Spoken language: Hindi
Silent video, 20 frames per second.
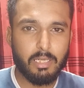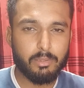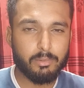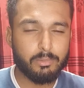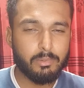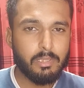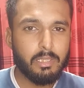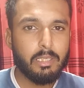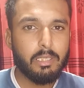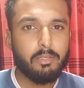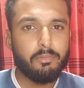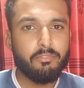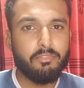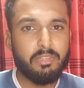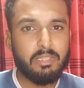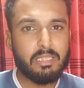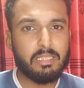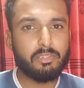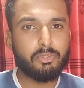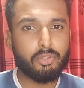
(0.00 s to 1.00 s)
हूँ
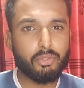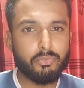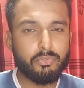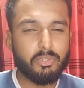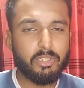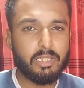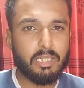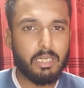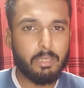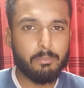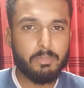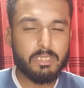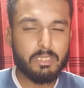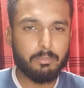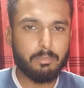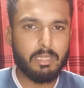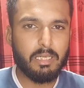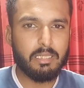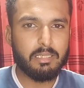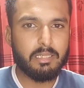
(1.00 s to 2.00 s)
वी सॉफ्टवेयर का हम
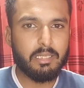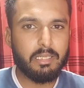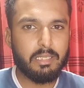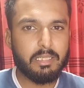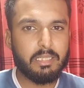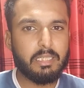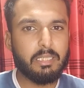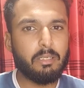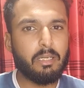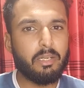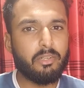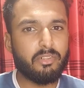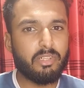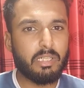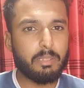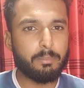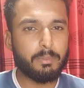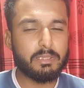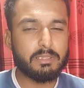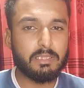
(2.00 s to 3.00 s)
इस्तेमाल करेंगे
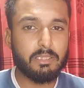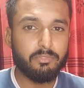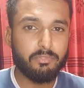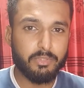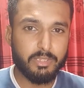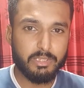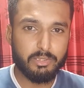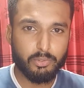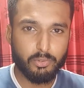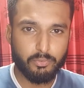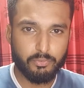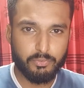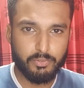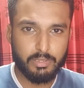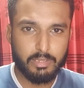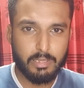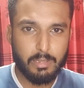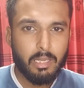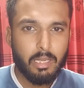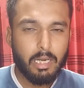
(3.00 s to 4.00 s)
हंड्रेड फ्री
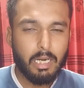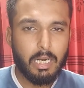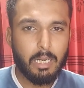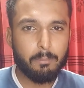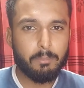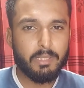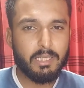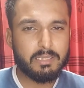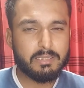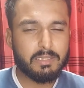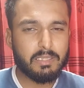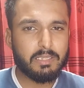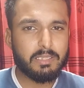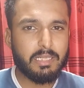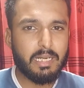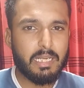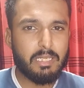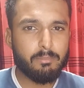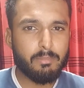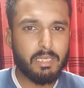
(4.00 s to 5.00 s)
सॉफ्टवेयर है आपने अक्सर
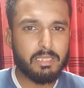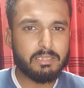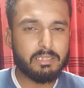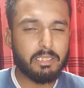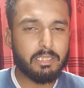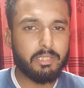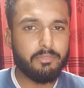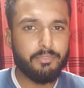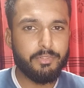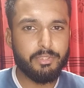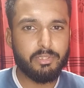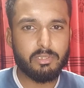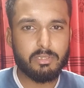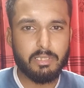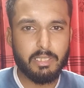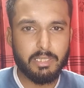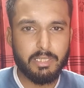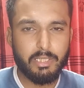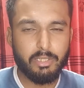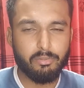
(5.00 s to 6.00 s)
काइन मास्टर की वीडियोज़
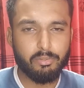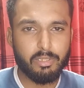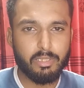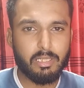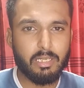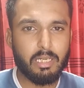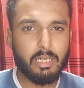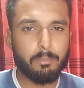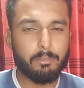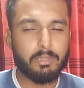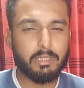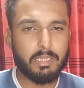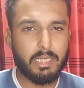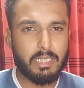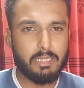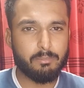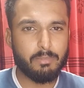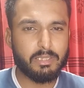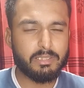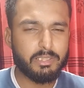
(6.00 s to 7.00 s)
देखी होंगी अगर आपने
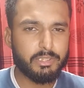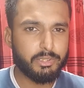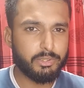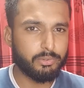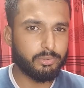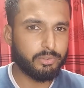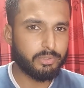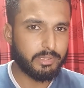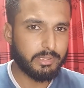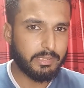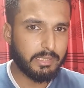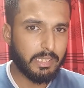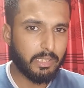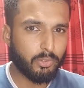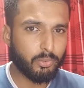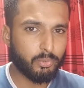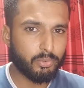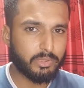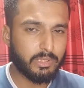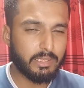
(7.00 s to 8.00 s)
काइन मास्टर यूज़ किया है
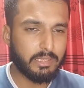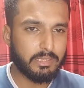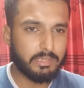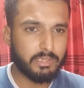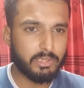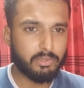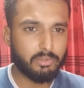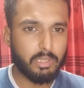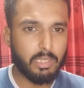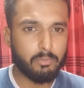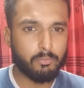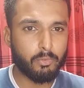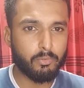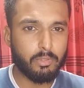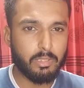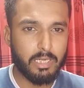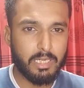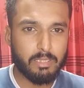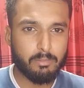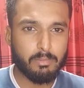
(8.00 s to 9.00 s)
तो उसके नीचे जो है वो
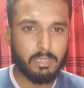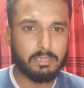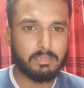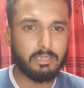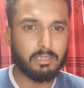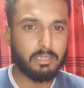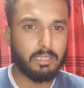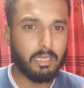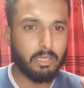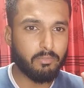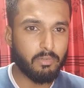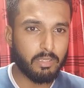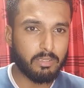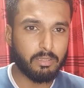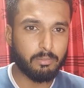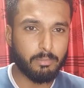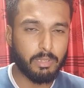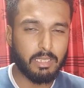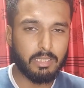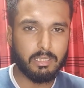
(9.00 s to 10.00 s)
काइन मास्टर का
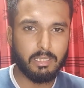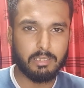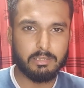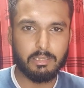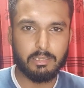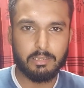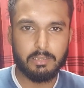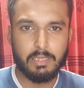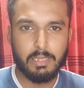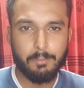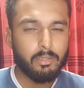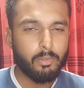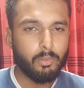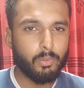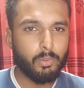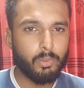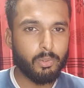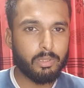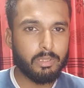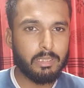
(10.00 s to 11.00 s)
वाटर आ जाता है
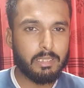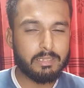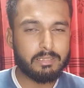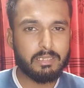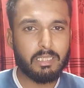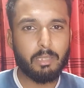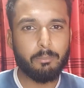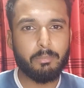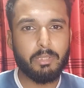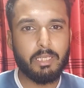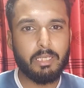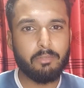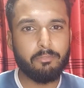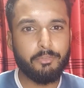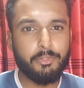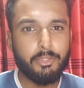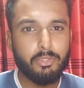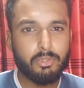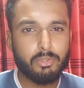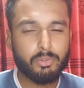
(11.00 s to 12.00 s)
और अक्सर हमने
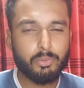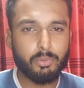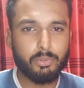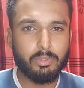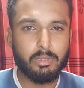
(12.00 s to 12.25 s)
वीडियोज़ को